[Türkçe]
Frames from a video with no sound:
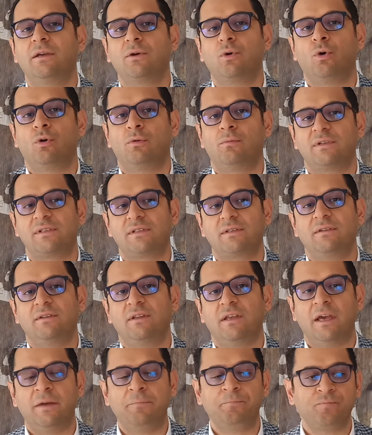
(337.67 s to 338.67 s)
olmasın
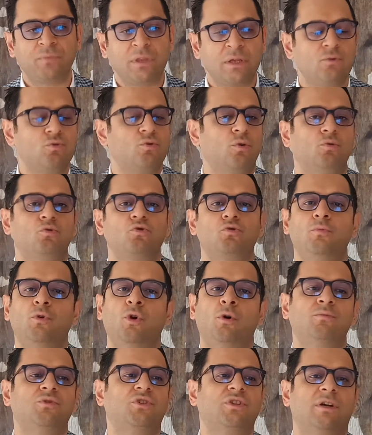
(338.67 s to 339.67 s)
diye sonuç
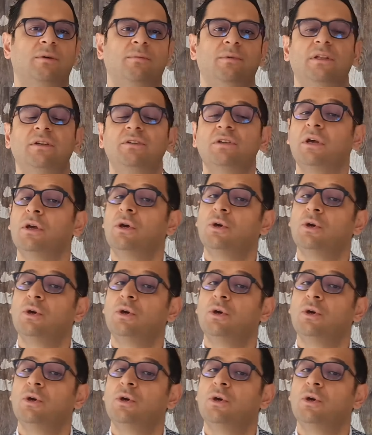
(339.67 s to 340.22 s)
miyom çıkabilir.